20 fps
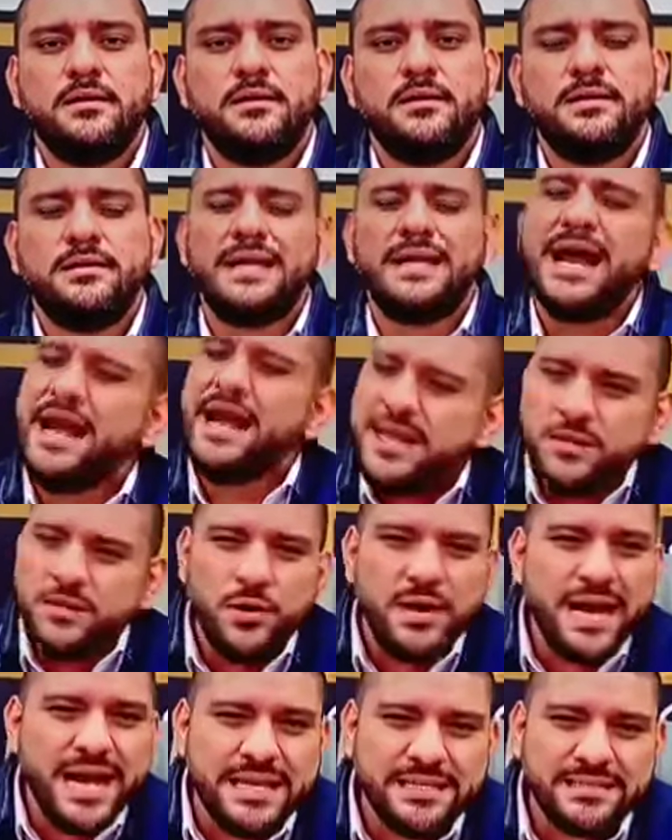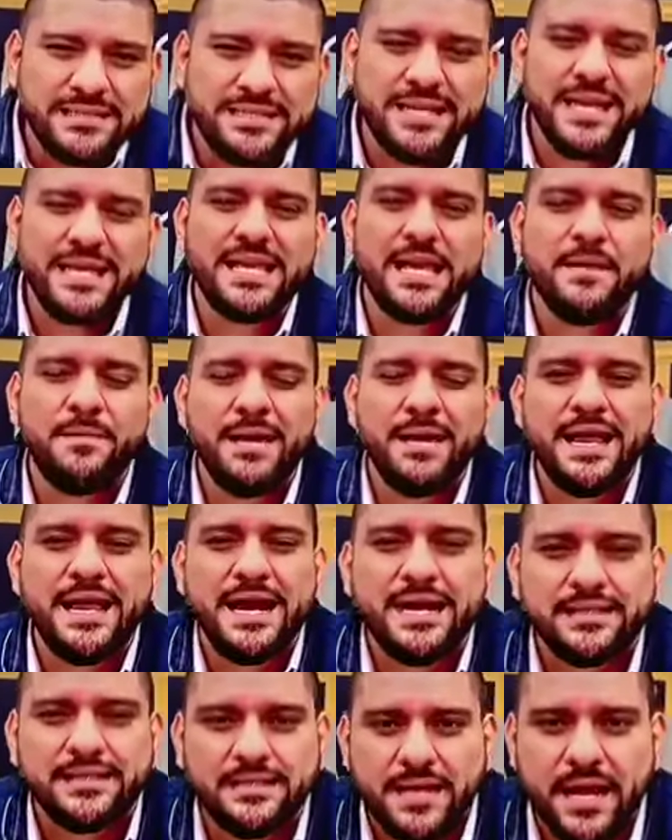Ya es la indolencia llevada al
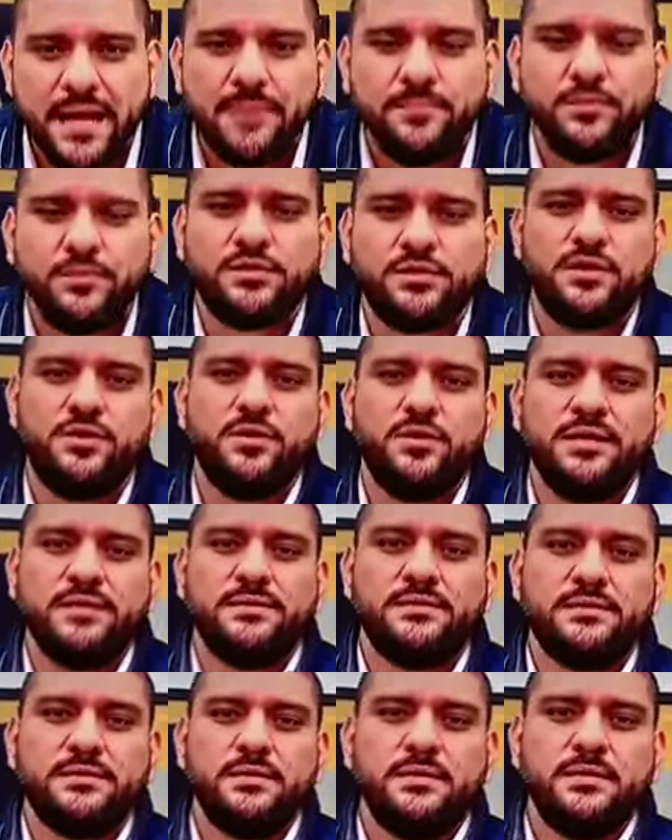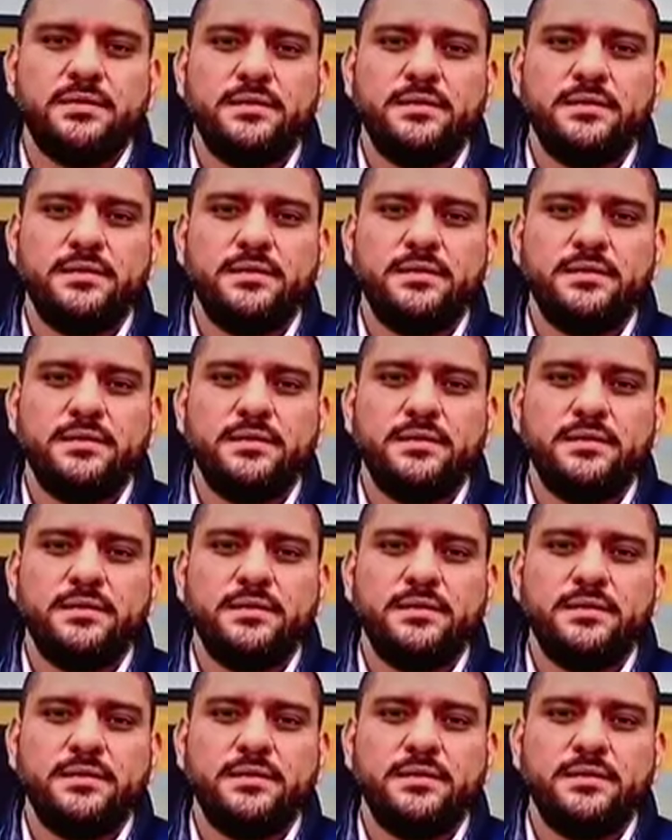extremo, señores.